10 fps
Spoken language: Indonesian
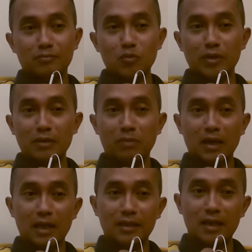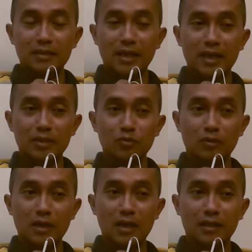mungkin perkataan saya
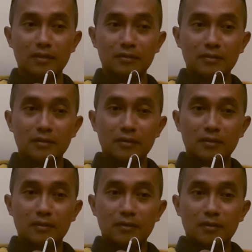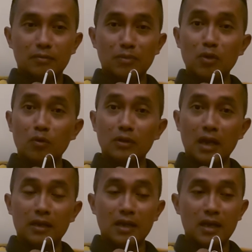juga menurut
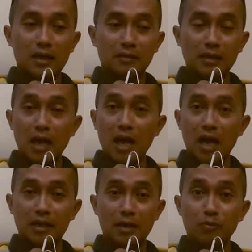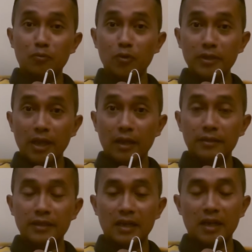Anda nggak ada bobotnya,
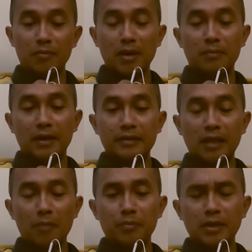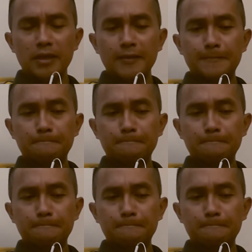ya tidak apa-apa. Tapi